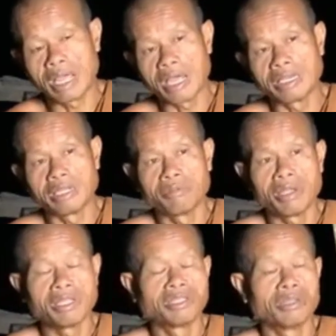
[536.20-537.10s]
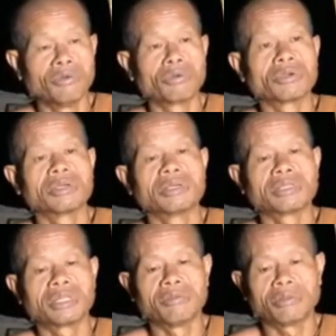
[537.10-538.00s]
มันอาจจะไม่สนุก
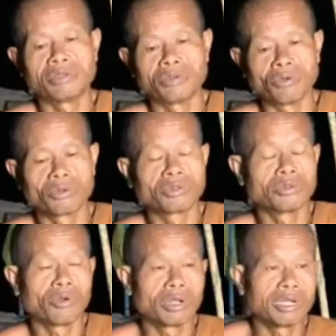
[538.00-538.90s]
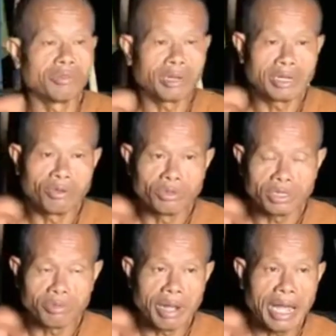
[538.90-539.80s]
แต่มันสุขสุขคือมัน
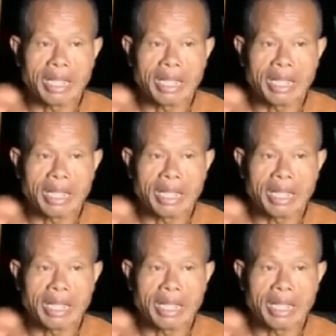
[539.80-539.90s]
อยู่ส